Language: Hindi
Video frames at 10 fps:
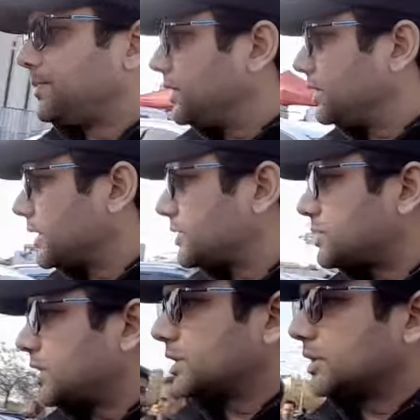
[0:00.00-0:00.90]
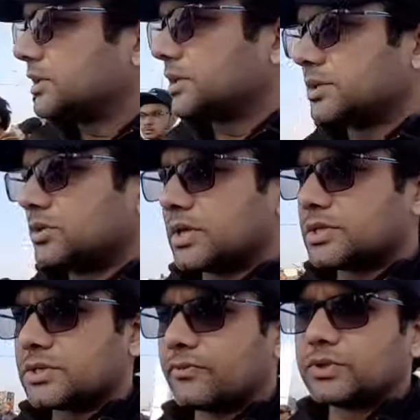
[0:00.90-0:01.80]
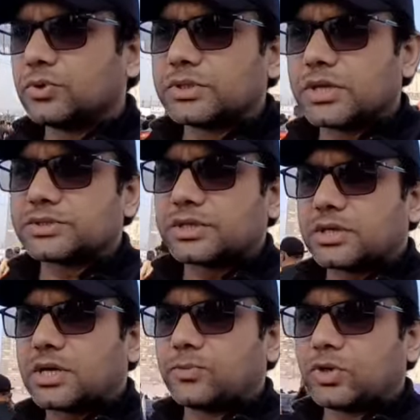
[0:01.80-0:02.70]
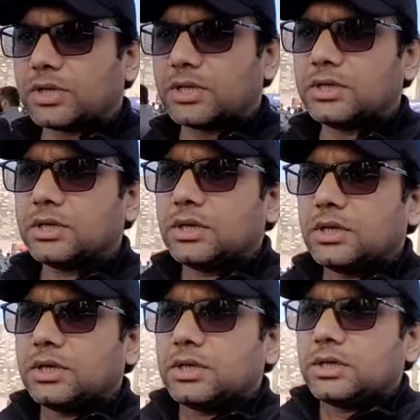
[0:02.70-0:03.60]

पे नेक्स्ट आ जाती है जी होंडा सिविक 2017 मॉडल ये भी